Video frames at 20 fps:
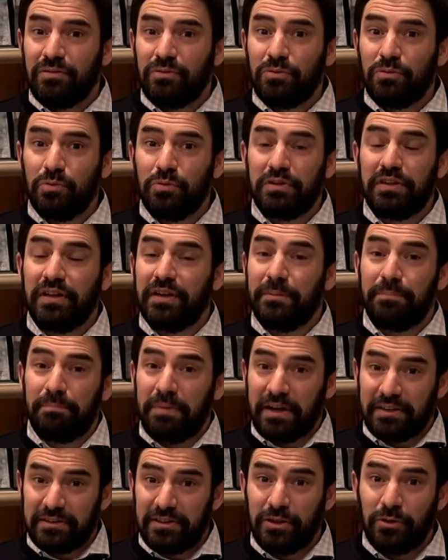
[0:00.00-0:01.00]
tutte le
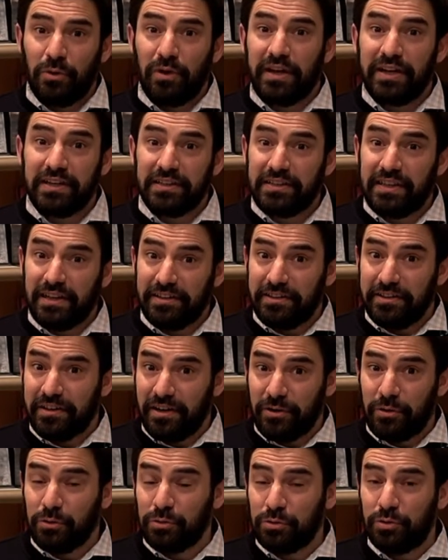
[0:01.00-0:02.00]
particolarità del
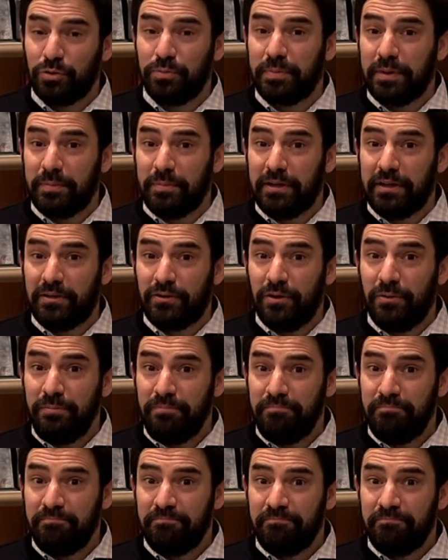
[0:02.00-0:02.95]
racconto biblico?